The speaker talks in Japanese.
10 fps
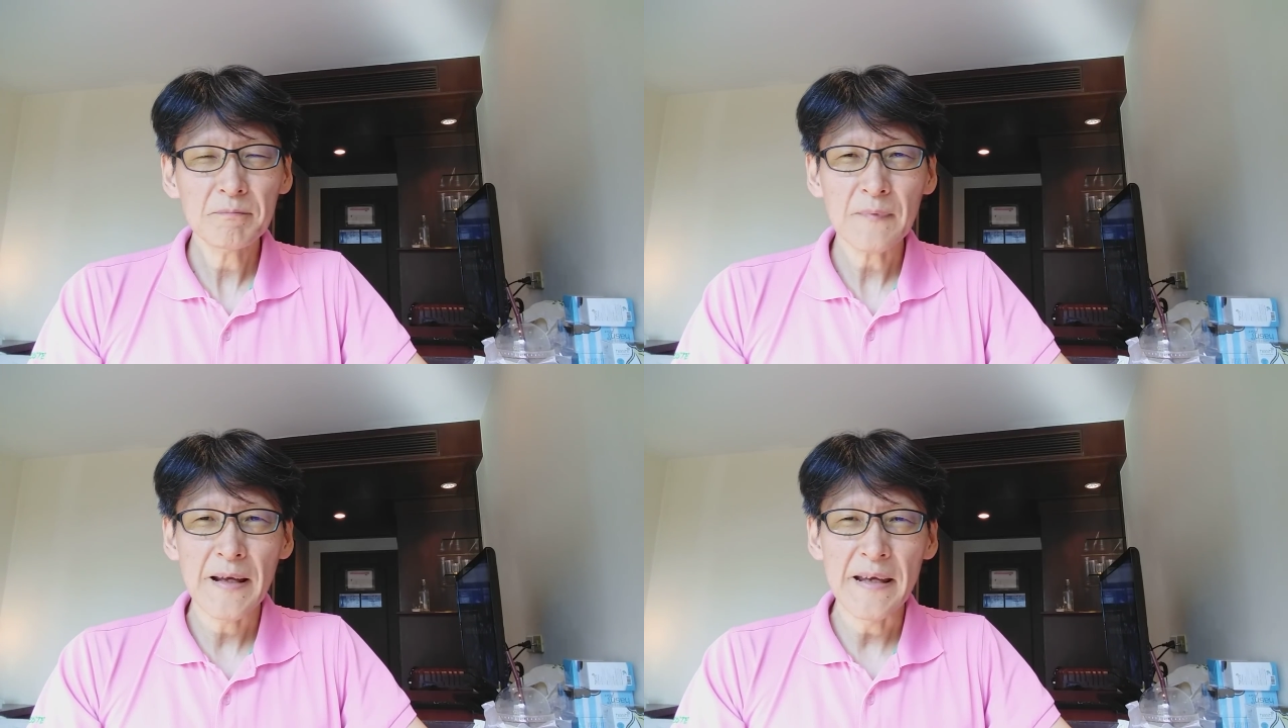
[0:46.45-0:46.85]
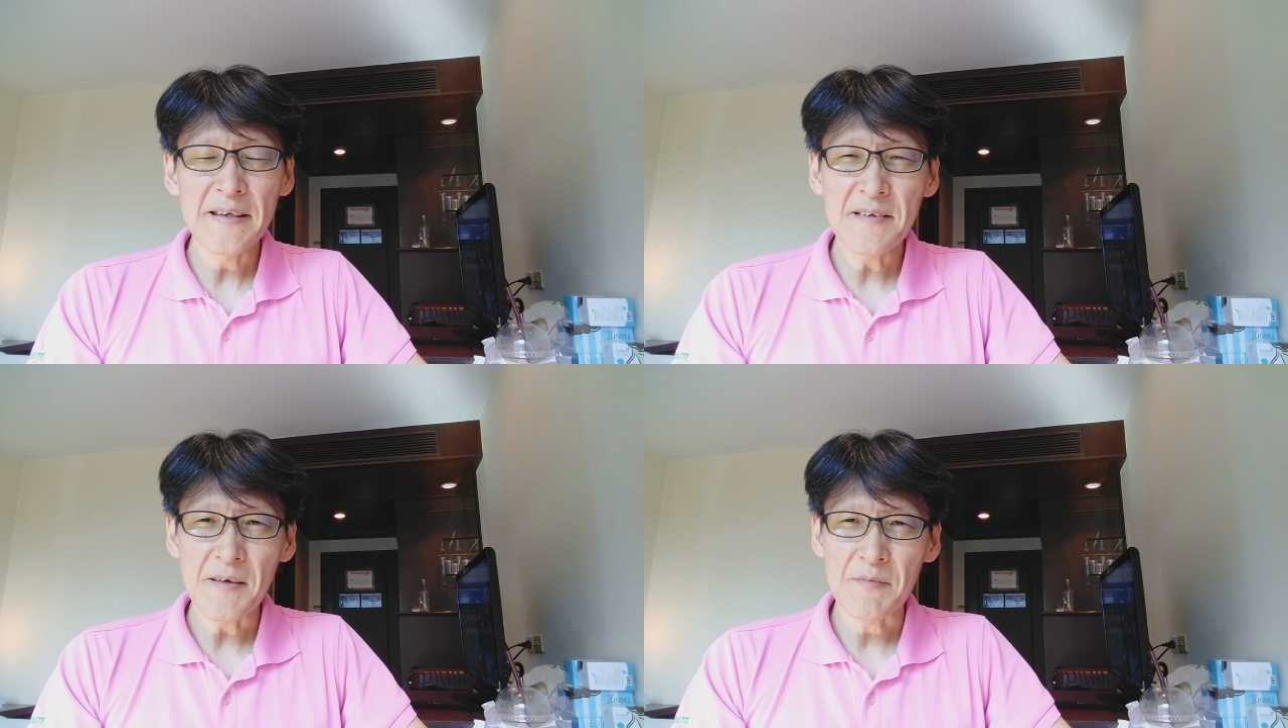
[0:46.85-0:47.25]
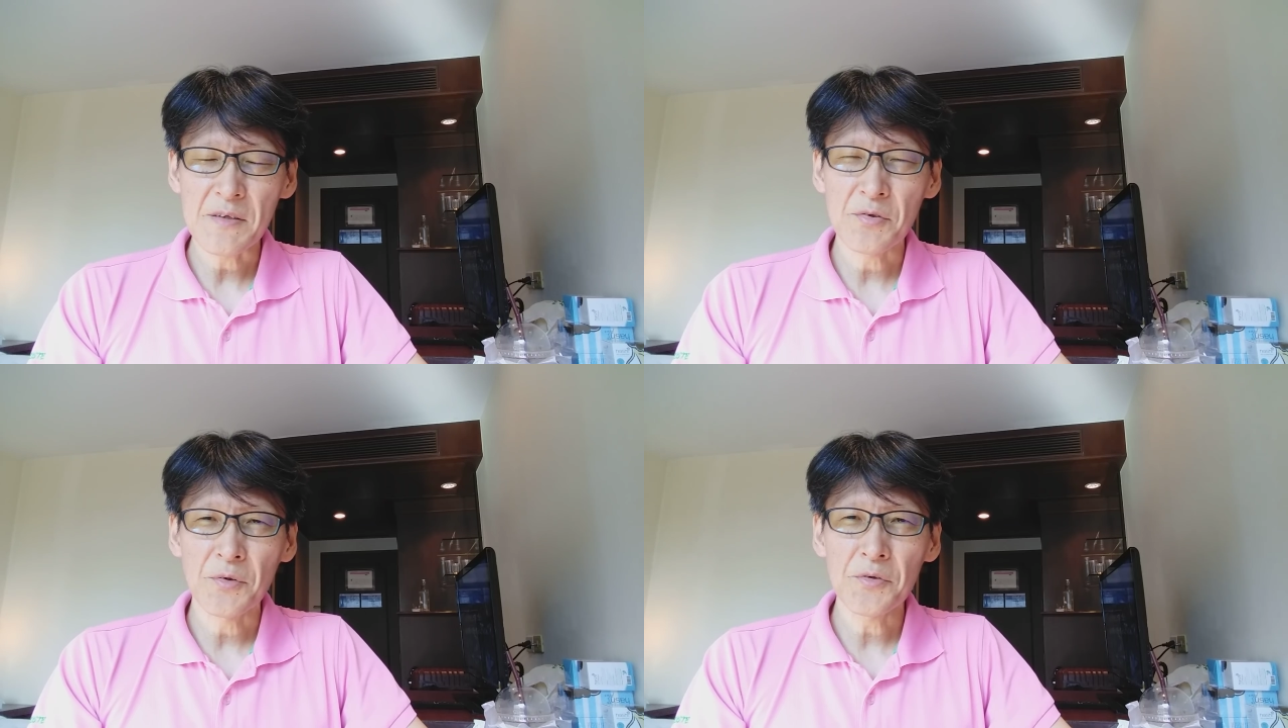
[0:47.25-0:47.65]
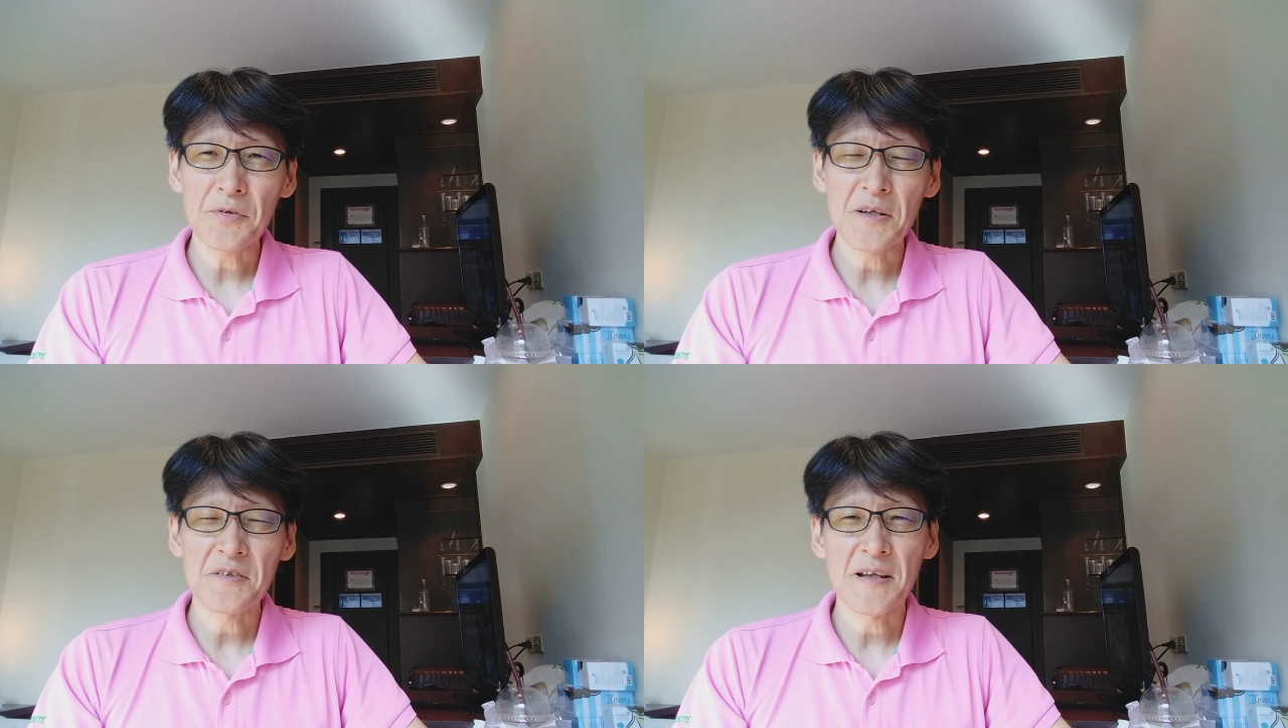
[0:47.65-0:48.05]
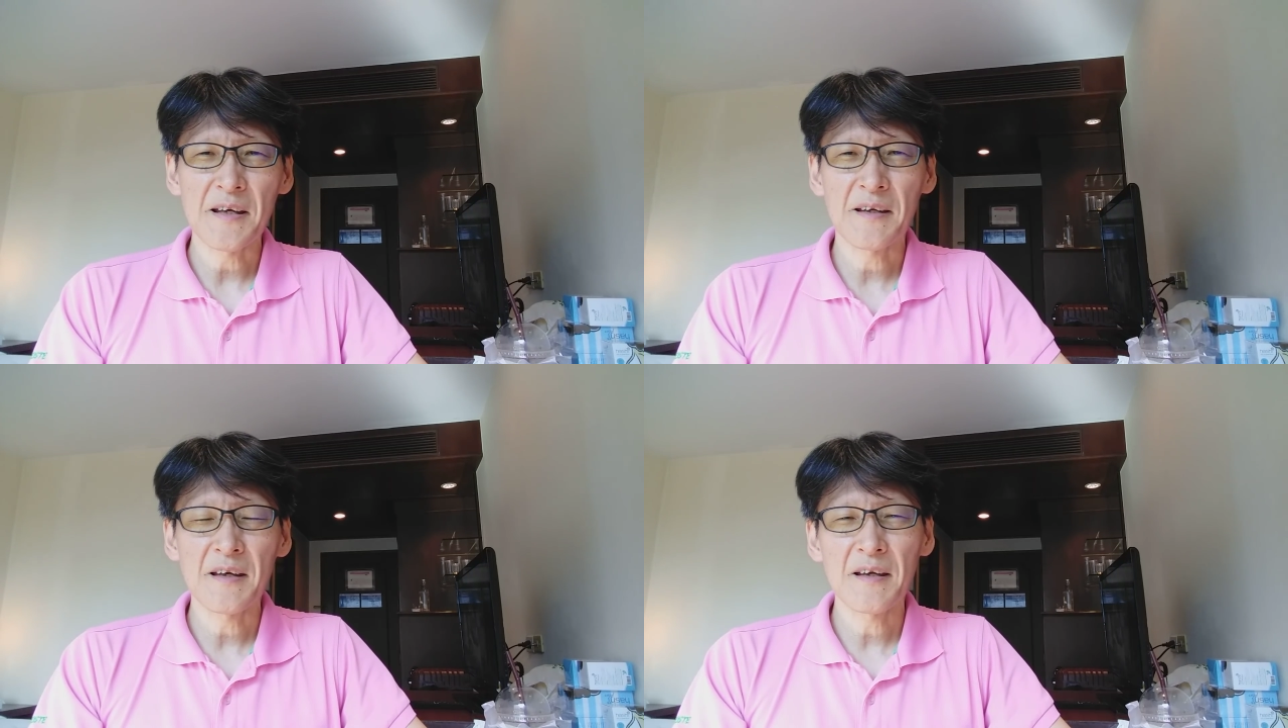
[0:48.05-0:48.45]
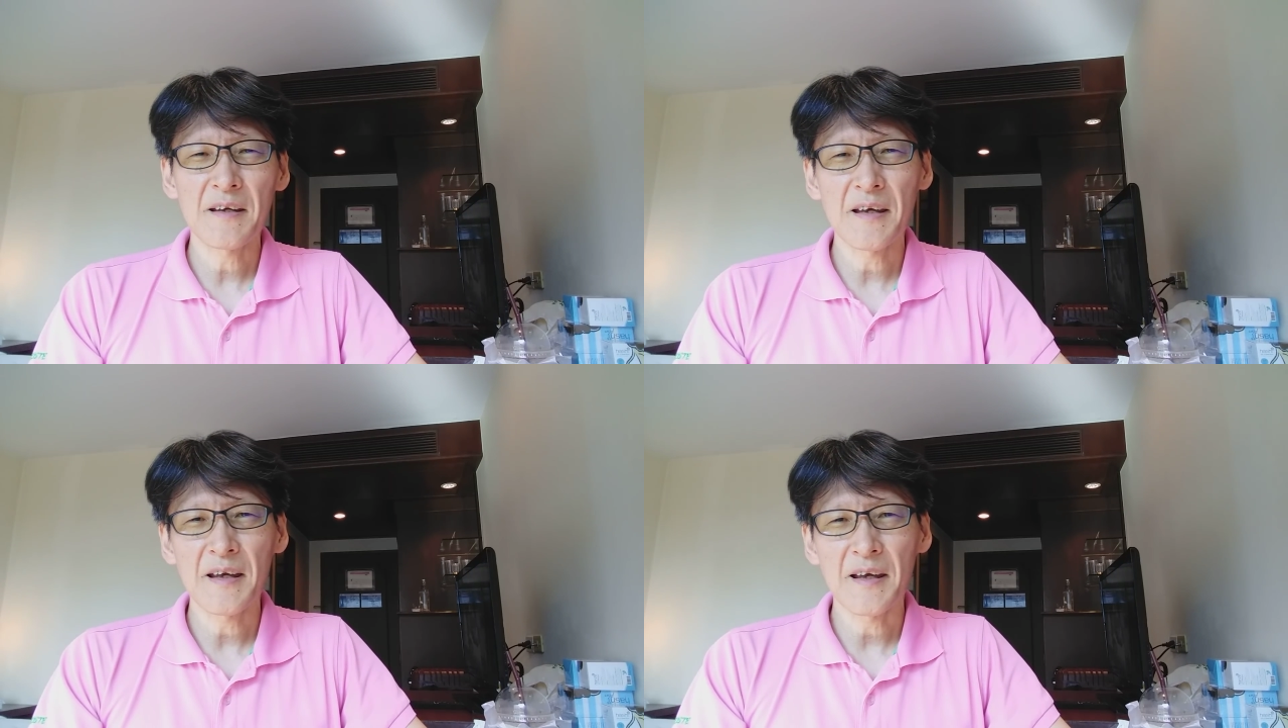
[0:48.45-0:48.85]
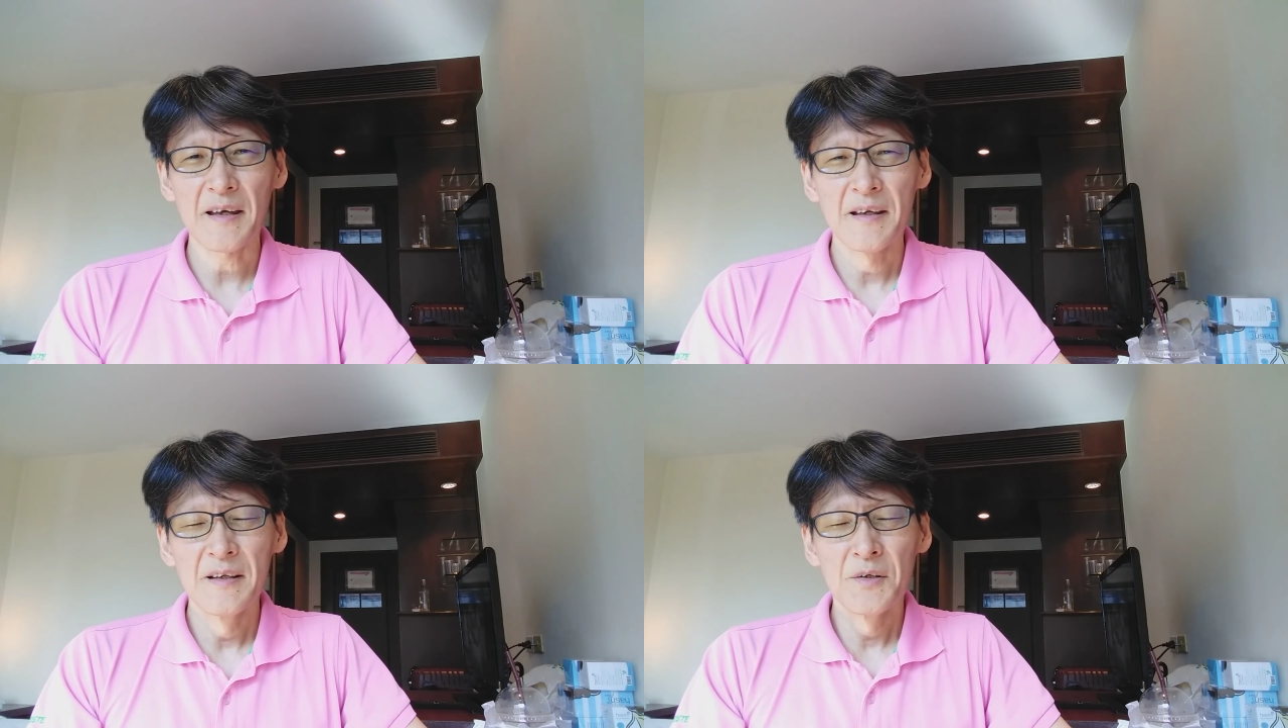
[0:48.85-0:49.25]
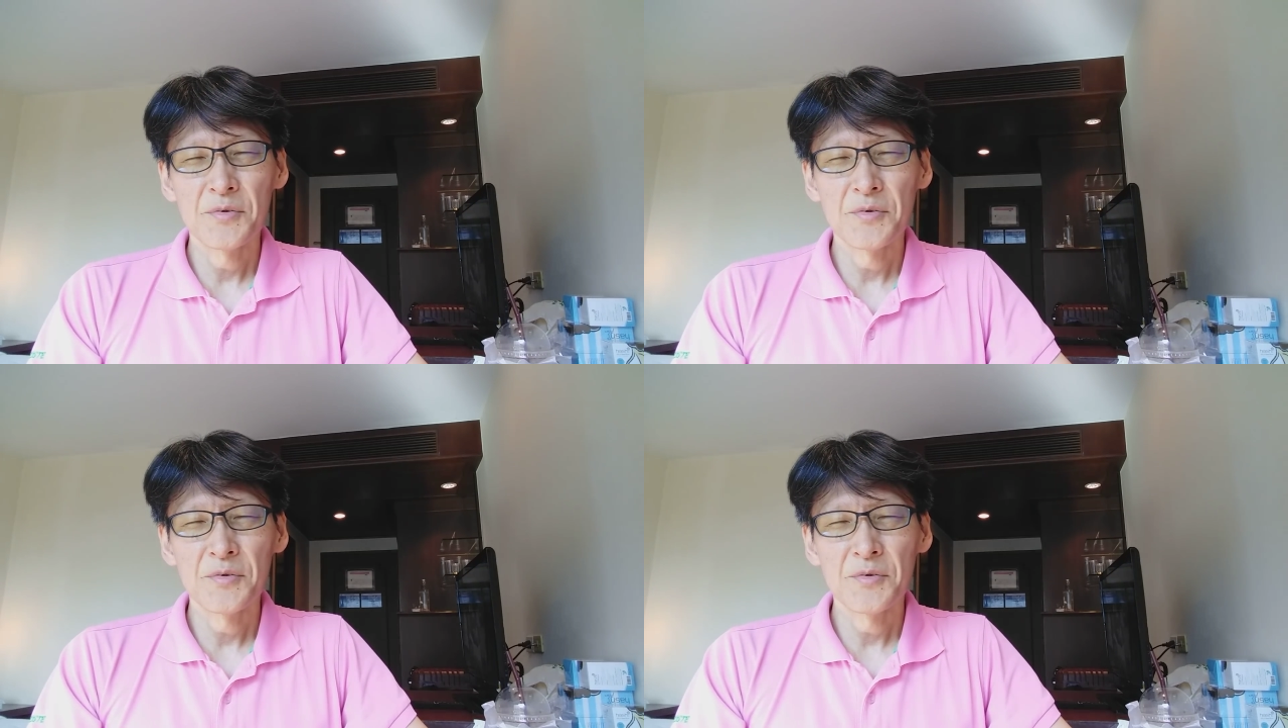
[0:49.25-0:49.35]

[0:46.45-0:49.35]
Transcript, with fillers: 以前、それこそですね、ケーケー